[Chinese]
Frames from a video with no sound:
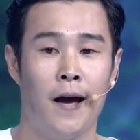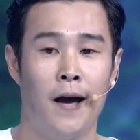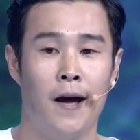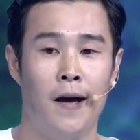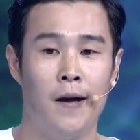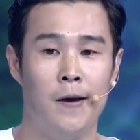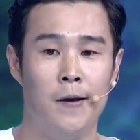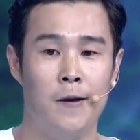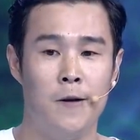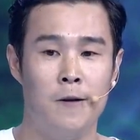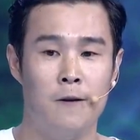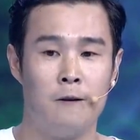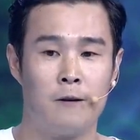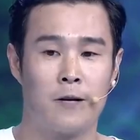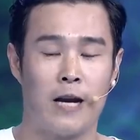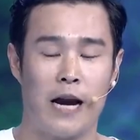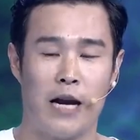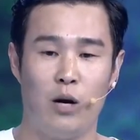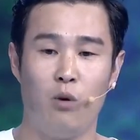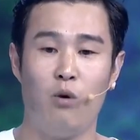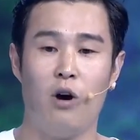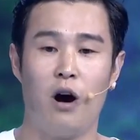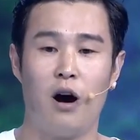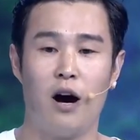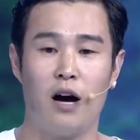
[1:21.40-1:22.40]
呃，给
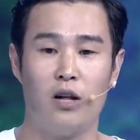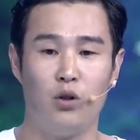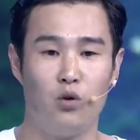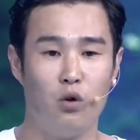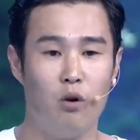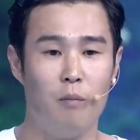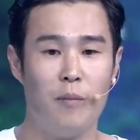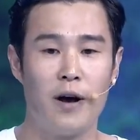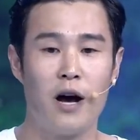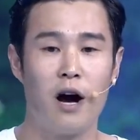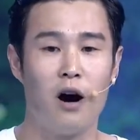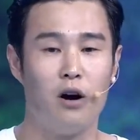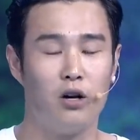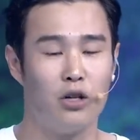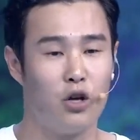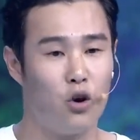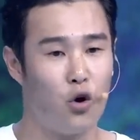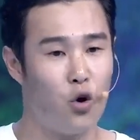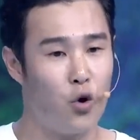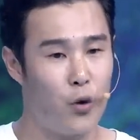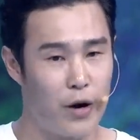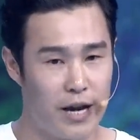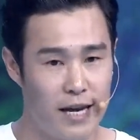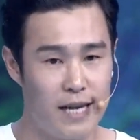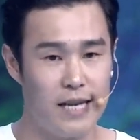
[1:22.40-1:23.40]
了我很多美好的
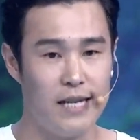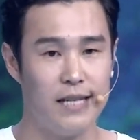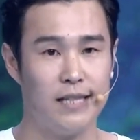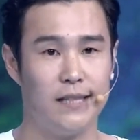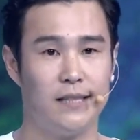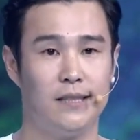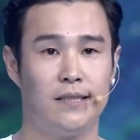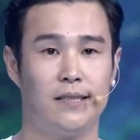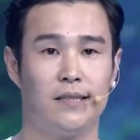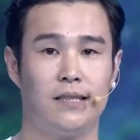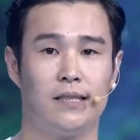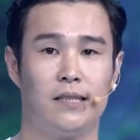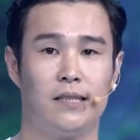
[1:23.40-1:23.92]
回忆。